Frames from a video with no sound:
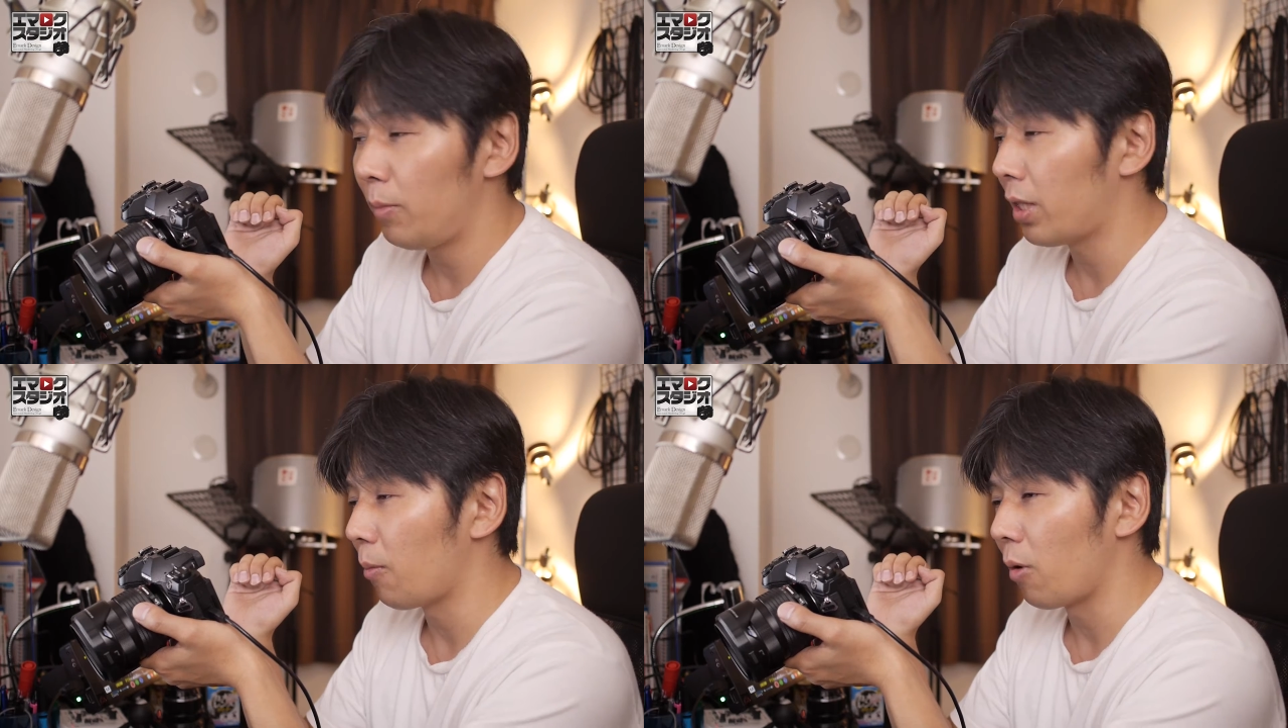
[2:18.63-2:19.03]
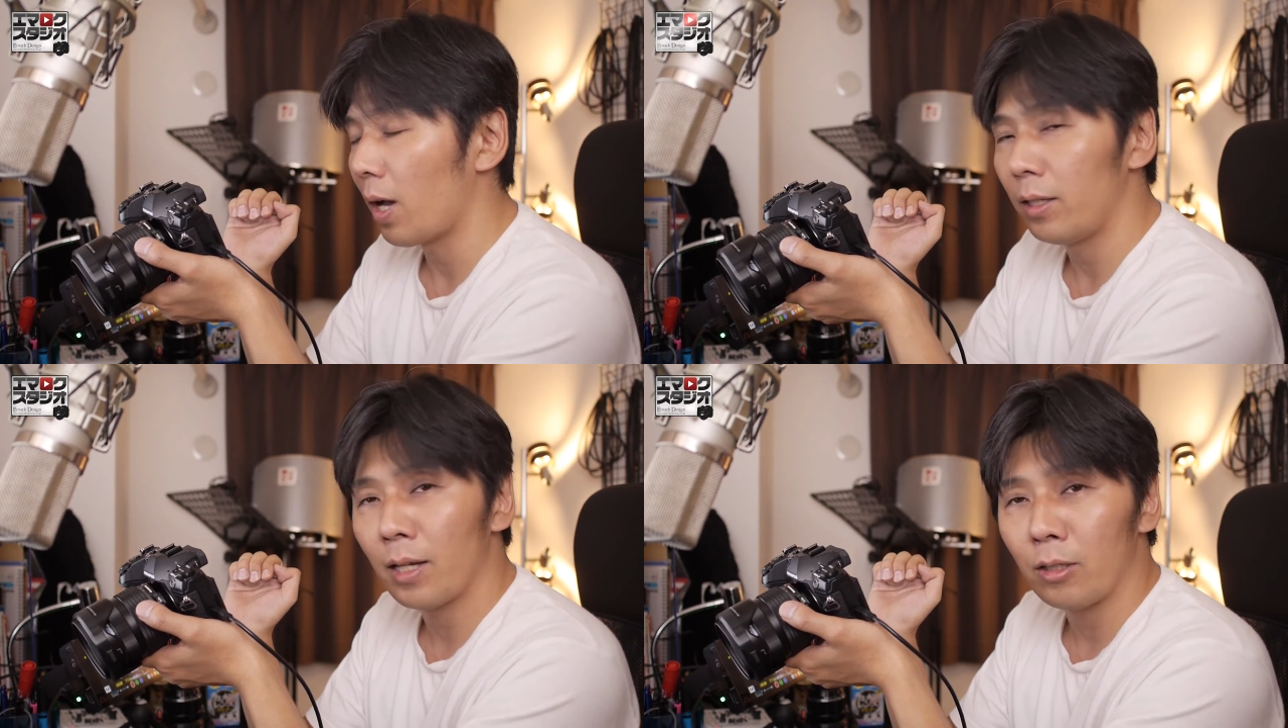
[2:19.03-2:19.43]
見ても
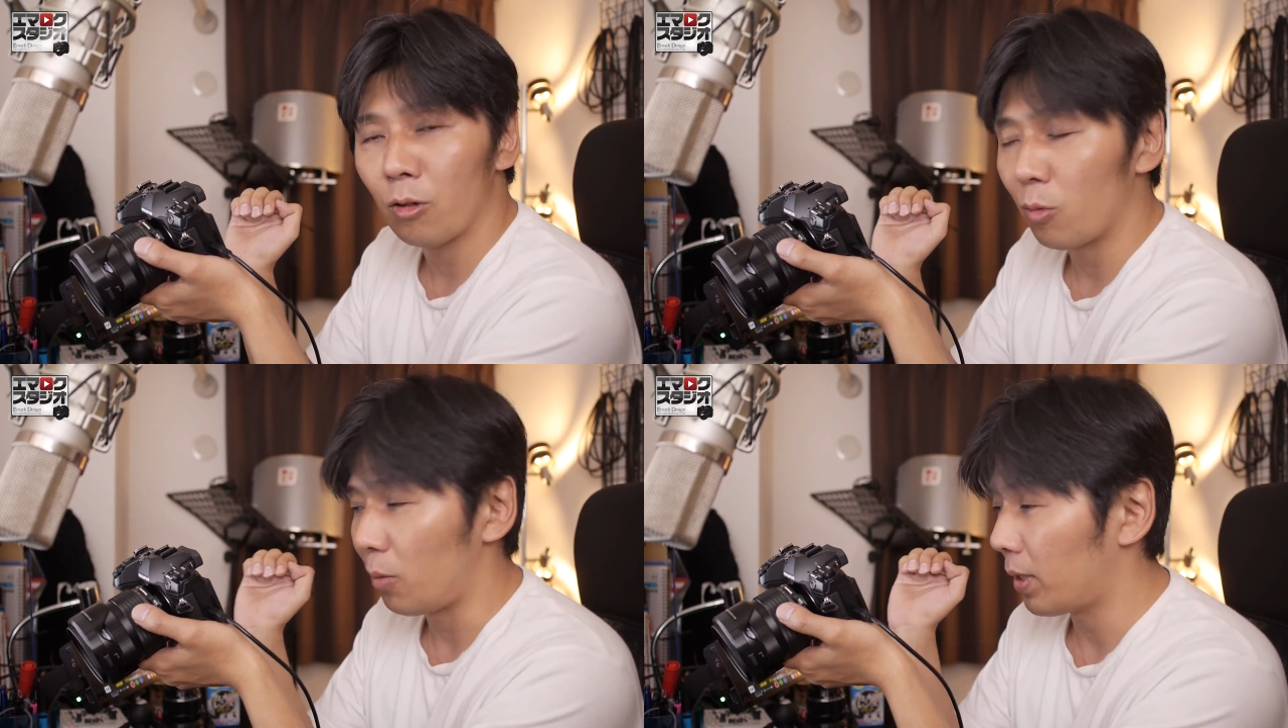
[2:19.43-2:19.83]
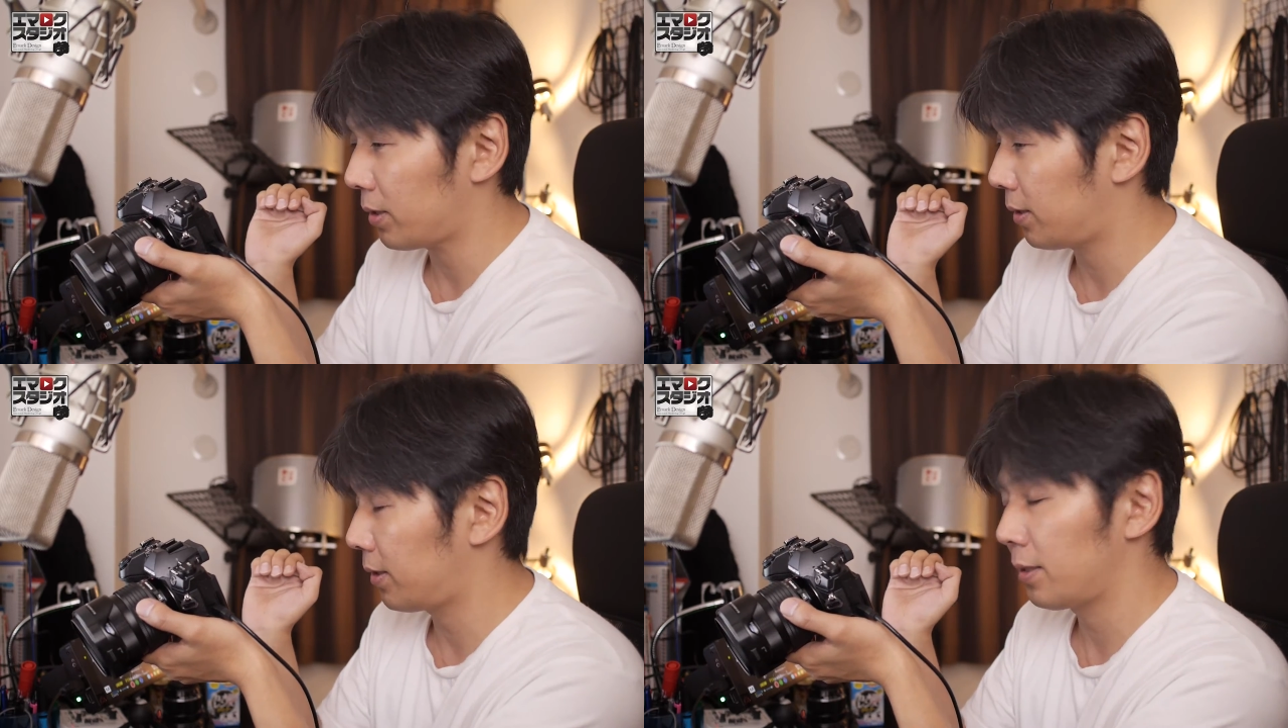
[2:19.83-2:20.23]
らいたいと思いま
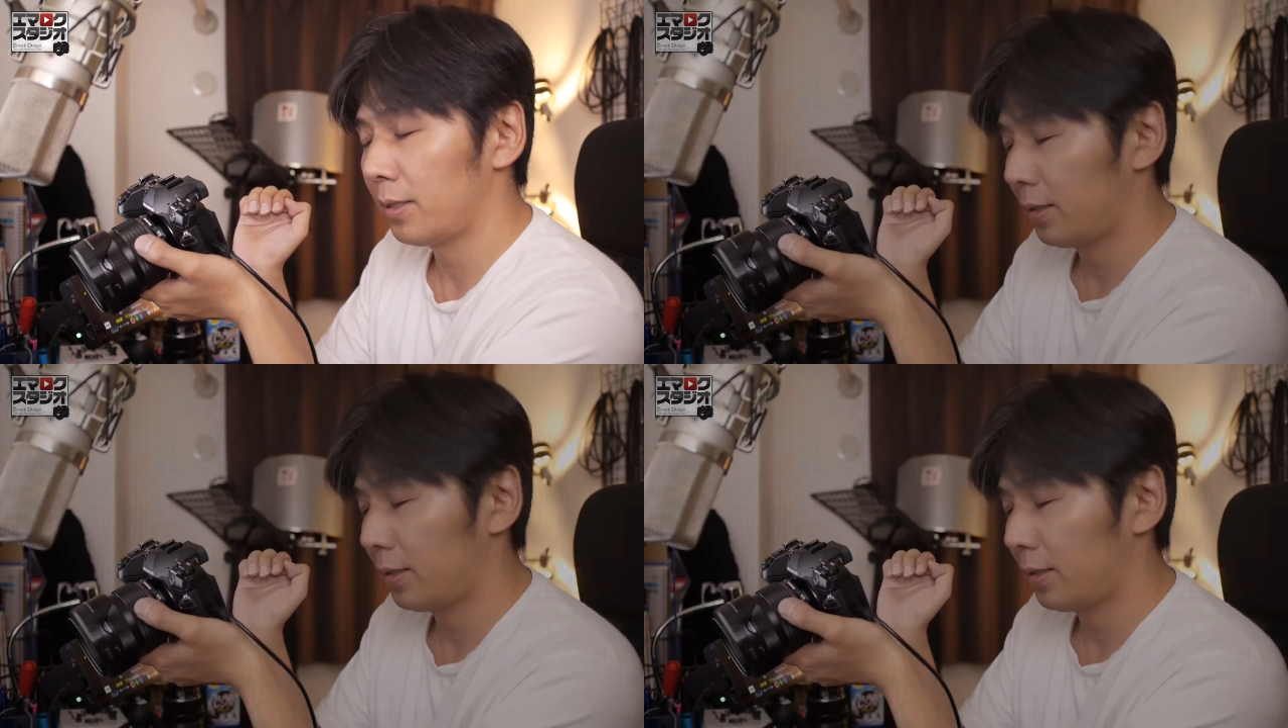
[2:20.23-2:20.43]
す。